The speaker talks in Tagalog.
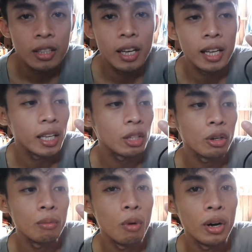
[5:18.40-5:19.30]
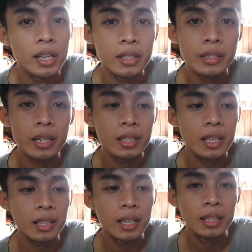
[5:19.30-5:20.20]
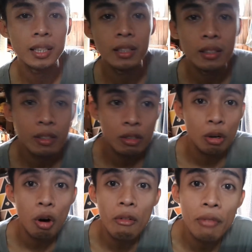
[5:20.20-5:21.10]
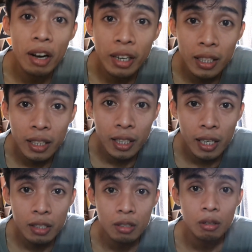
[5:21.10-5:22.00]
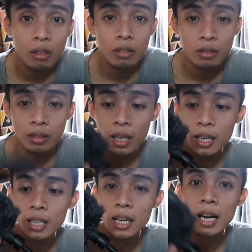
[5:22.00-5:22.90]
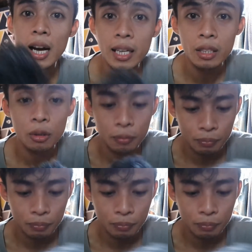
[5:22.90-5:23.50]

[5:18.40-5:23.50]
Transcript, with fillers: Then, ito yung buhay sa saksak natin. So, compare natin guys kung talagang gagana to.